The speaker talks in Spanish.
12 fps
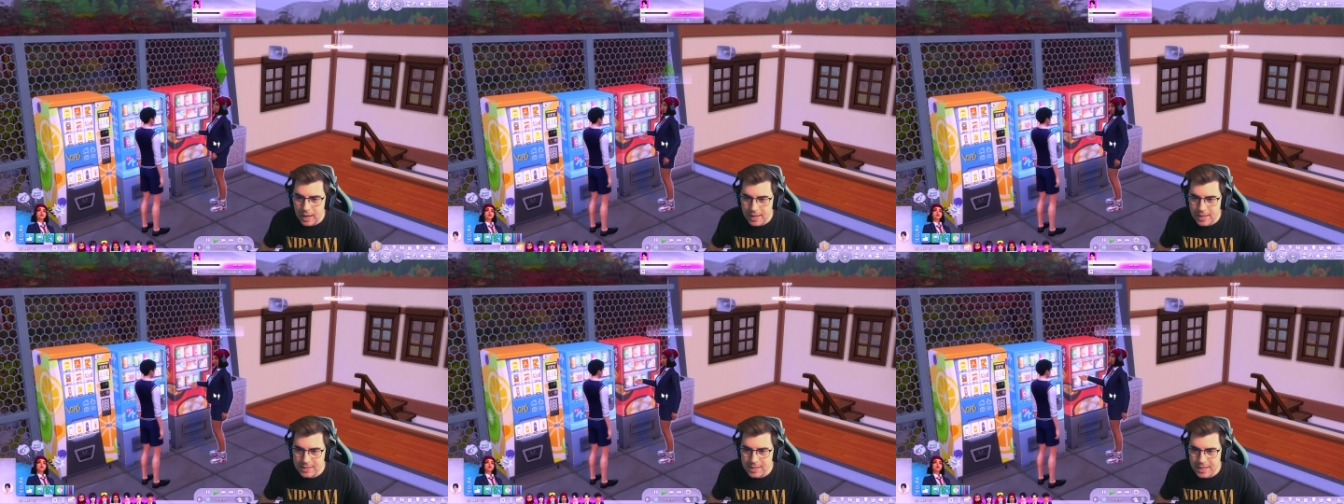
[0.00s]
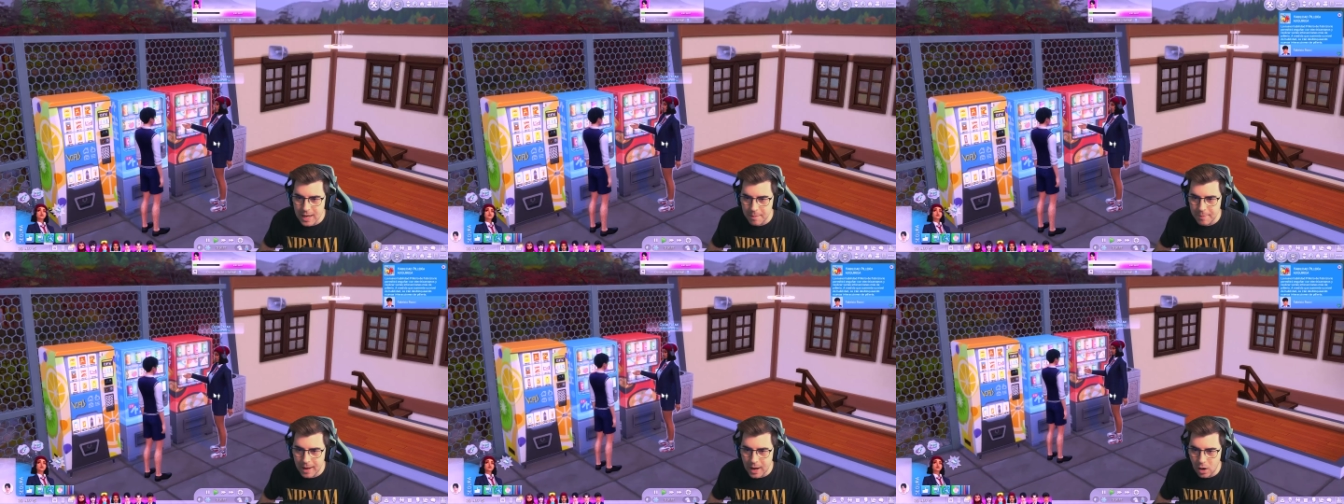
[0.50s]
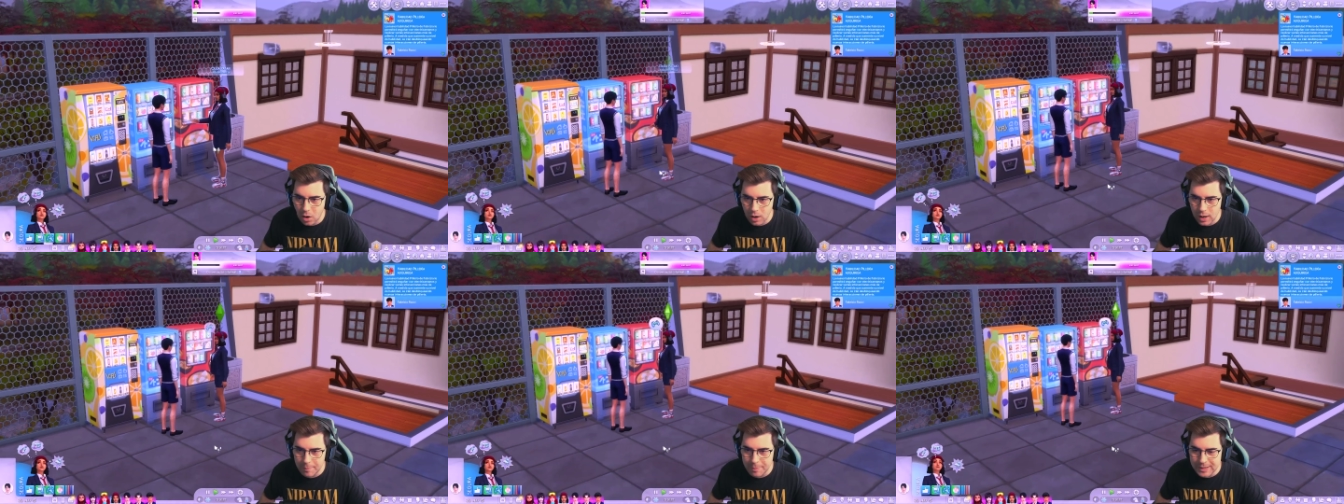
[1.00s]
Ella se llama
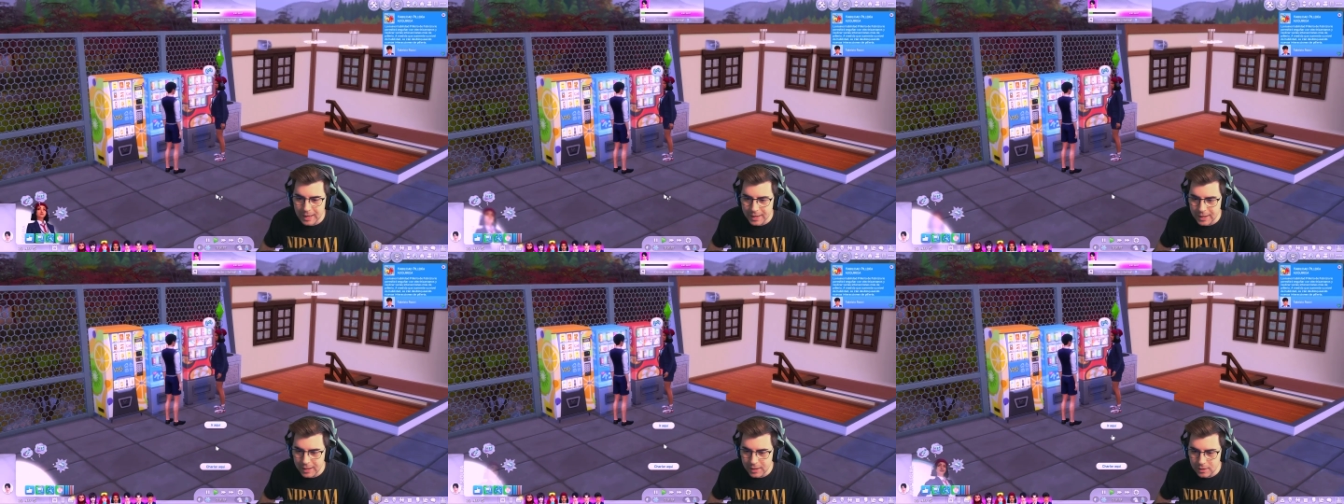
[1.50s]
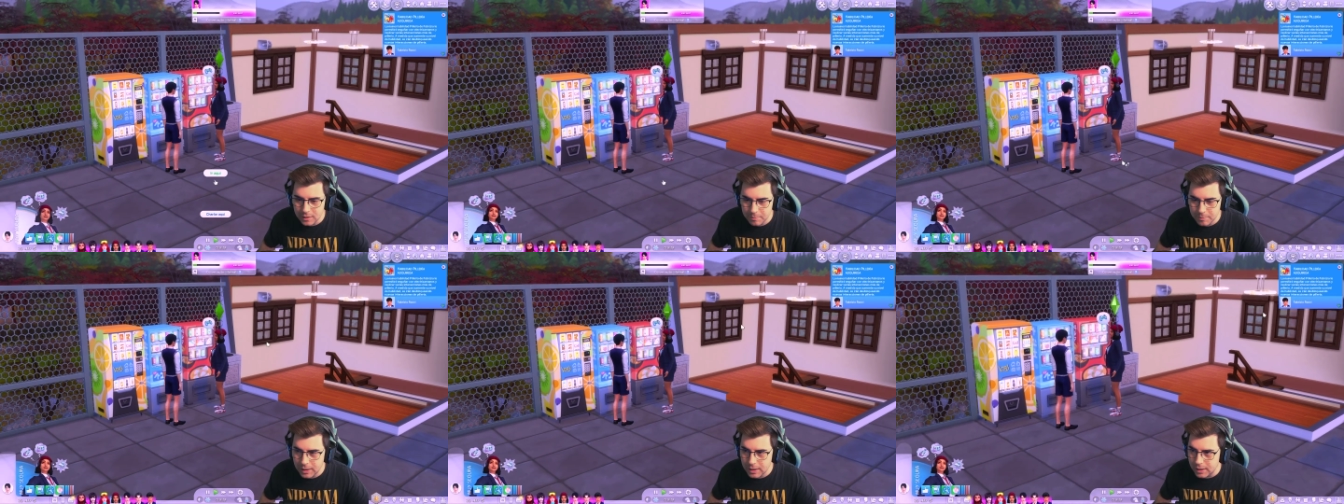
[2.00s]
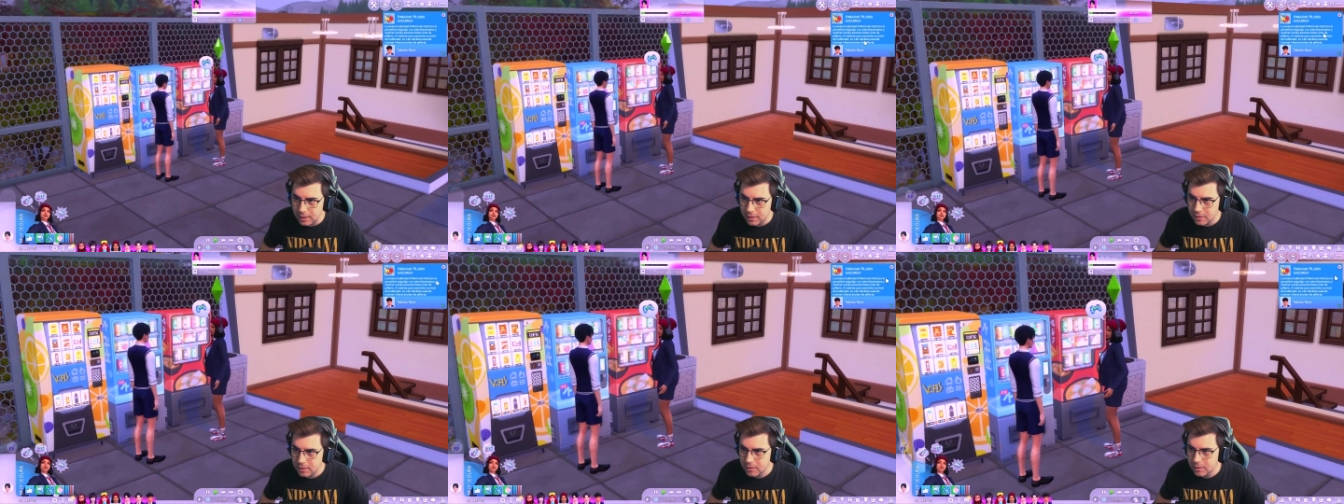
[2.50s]
Olga Pataki. Ven aquí.
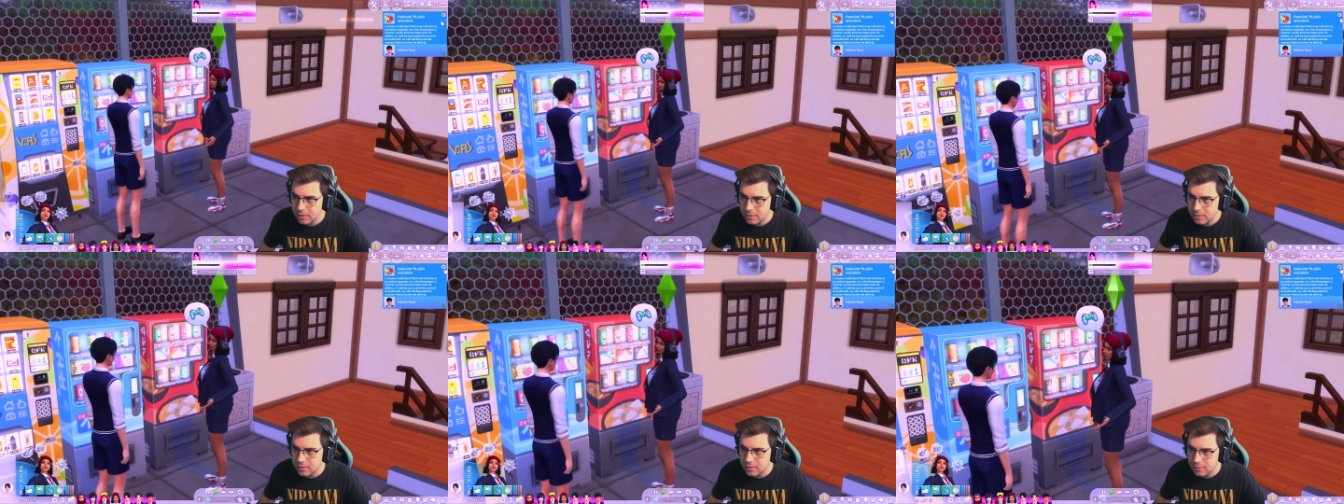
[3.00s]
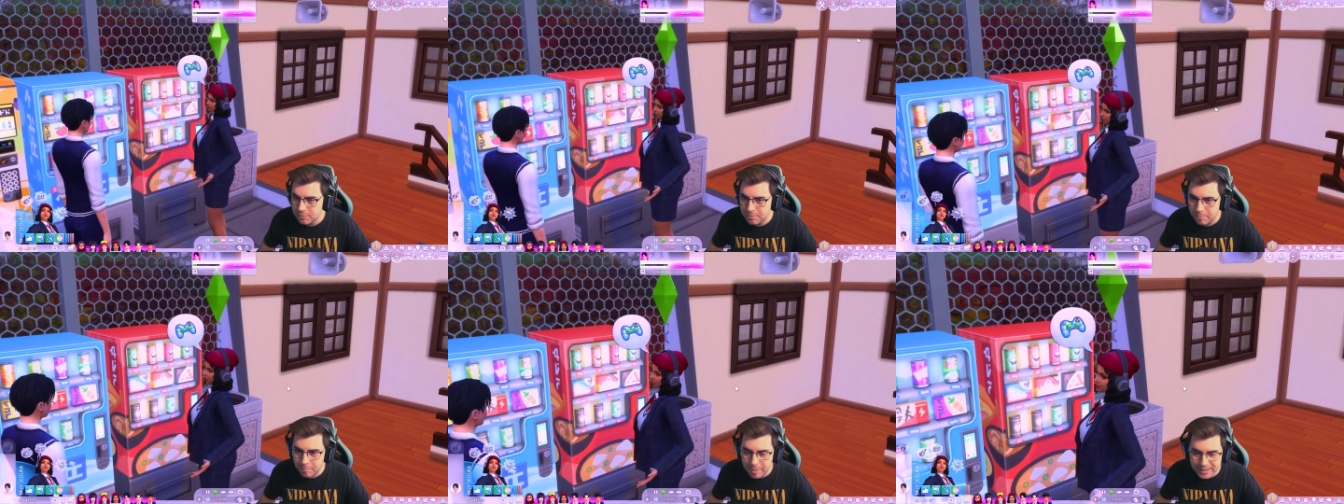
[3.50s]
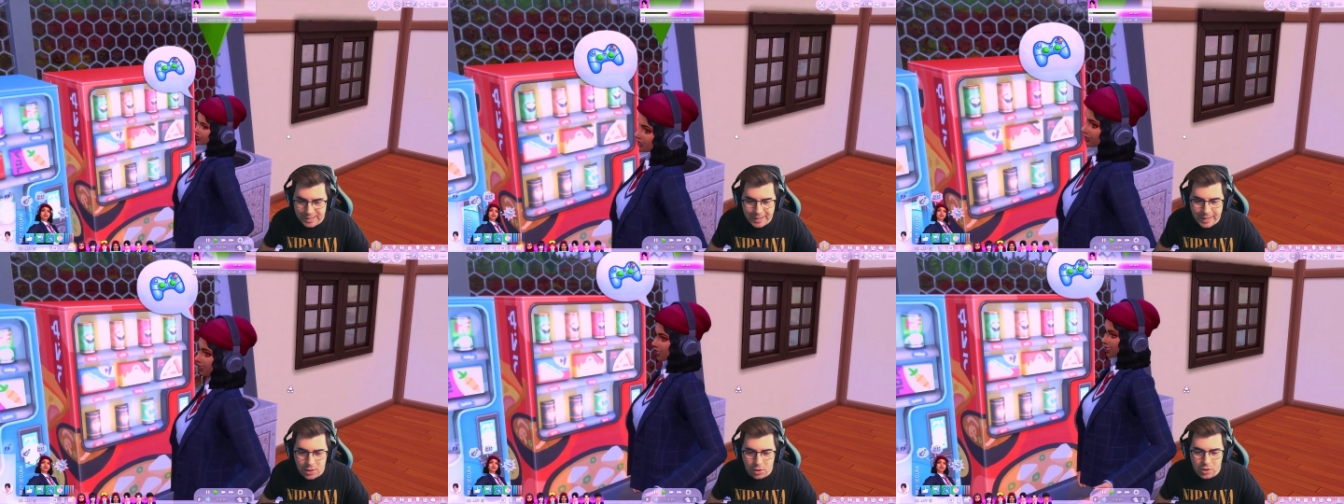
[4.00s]
Ah,
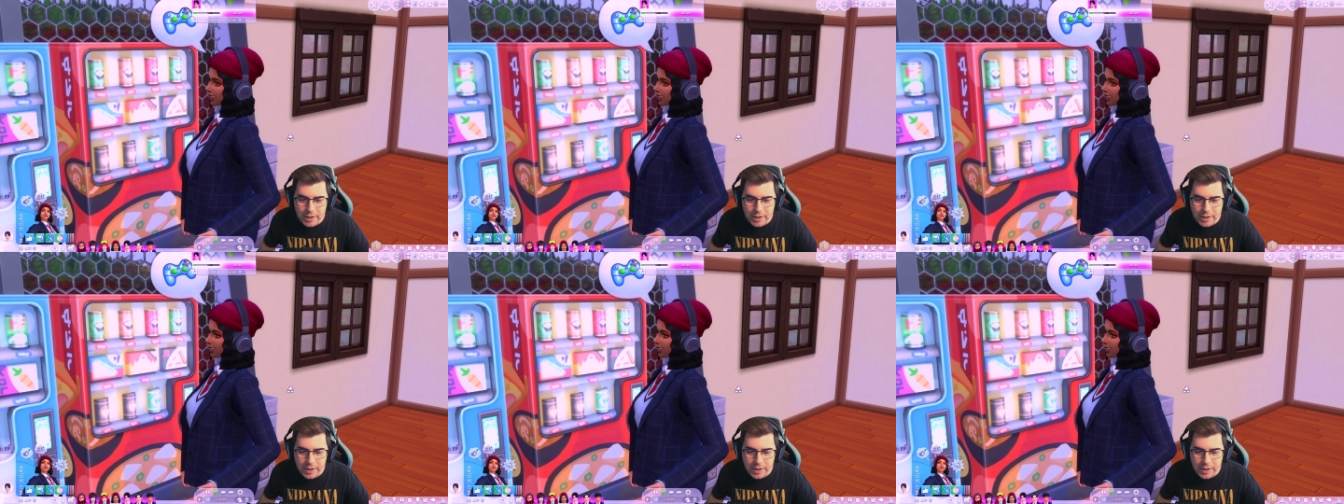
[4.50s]
Pataki con